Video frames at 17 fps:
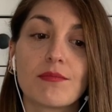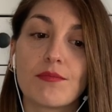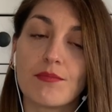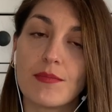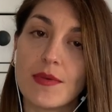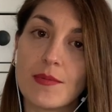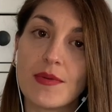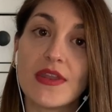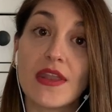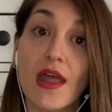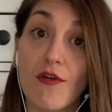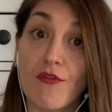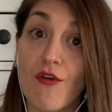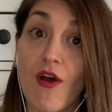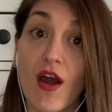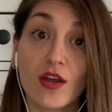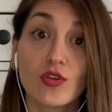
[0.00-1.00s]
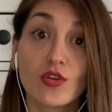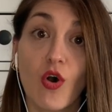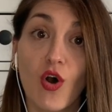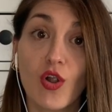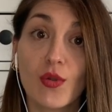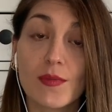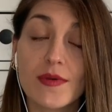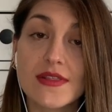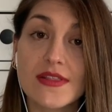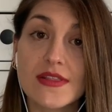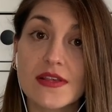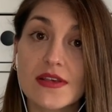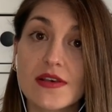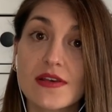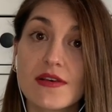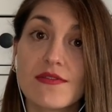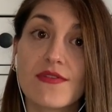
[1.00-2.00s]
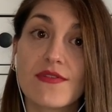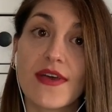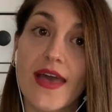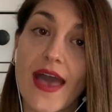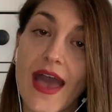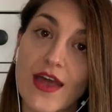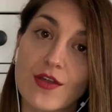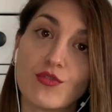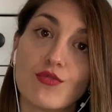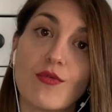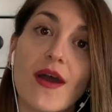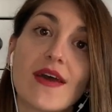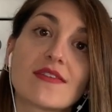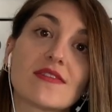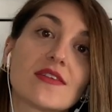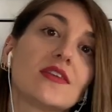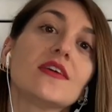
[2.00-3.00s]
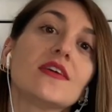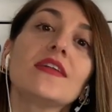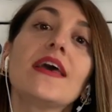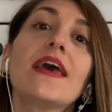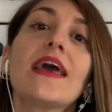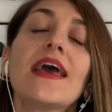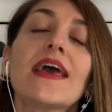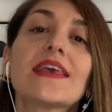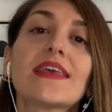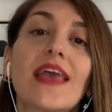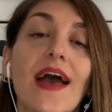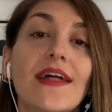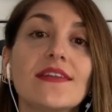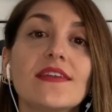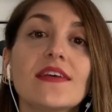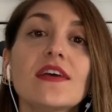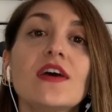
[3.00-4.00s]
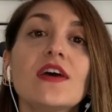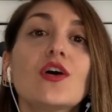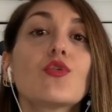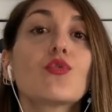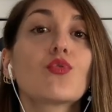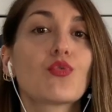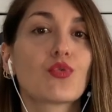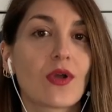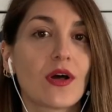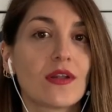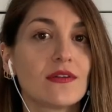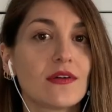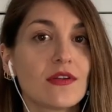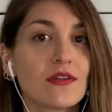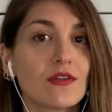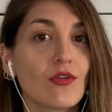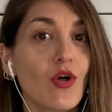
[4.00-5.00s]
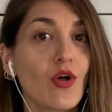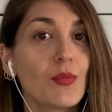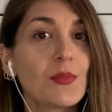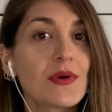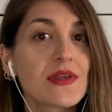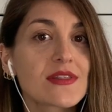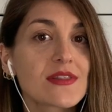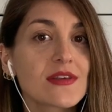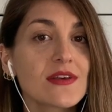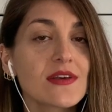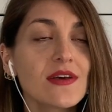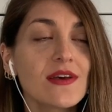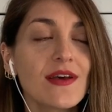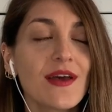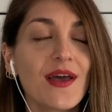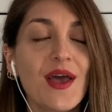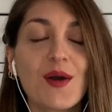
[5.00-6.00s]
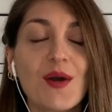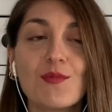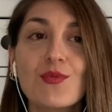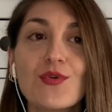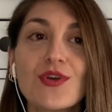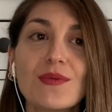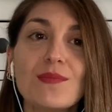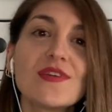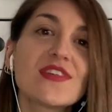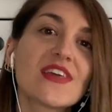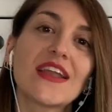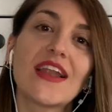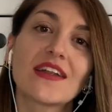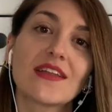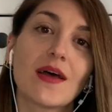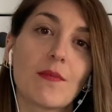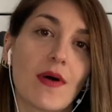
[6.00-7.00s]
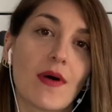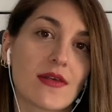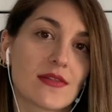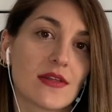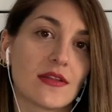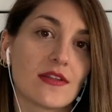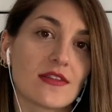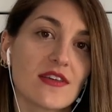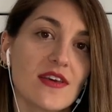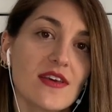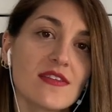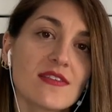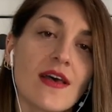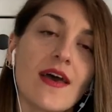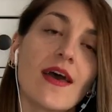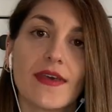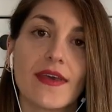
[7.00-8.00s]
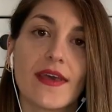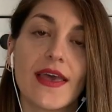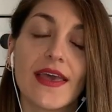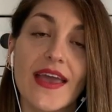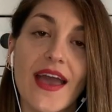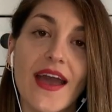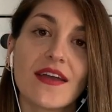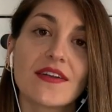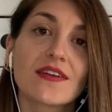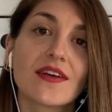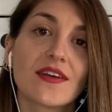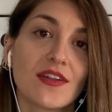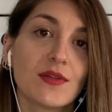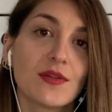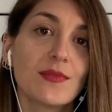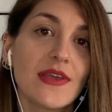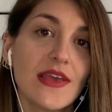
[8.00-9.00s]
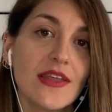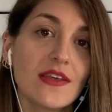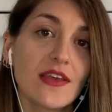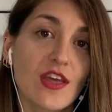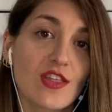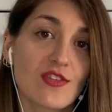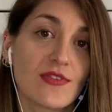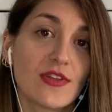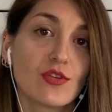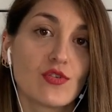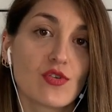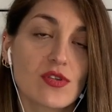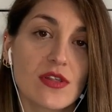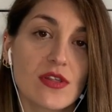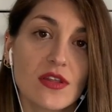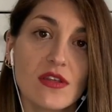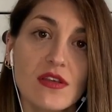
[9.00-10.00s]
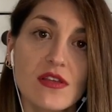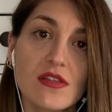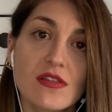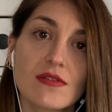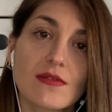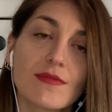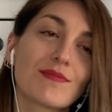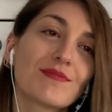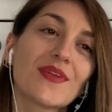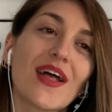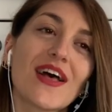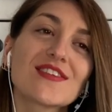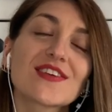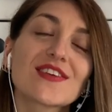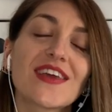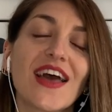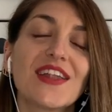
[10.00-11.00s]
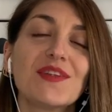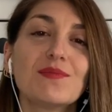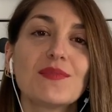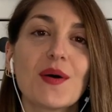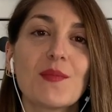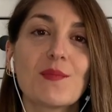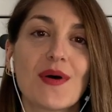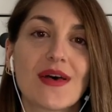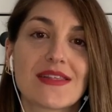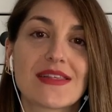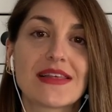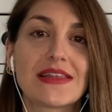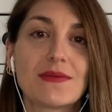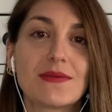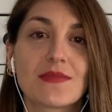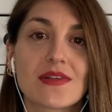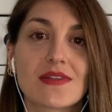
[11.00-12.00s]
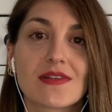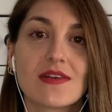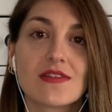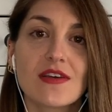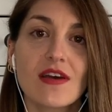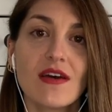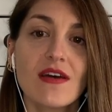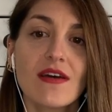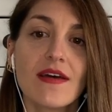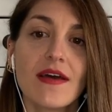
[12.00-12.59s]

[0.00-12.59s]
birbirinden farklı olması ve her üniversitenin kendi kurallarının olması bu gibi şeylerden bahsedeceğiz. Eğer kanalımı yeni keşfediyorsanız birazcık kendimden bahsedeyim kısaca.